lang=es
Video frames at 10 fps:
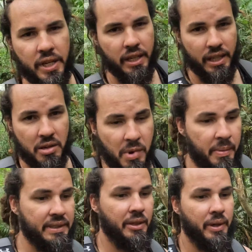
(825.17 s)
en el
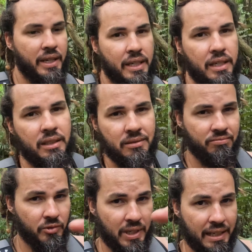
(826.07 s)
mapa se veía
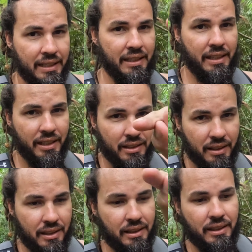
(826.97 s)
una línea ahí, ti,
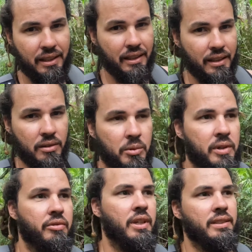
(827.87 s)
como que
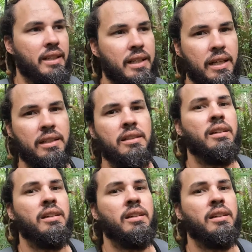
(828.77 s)
fuera cerca.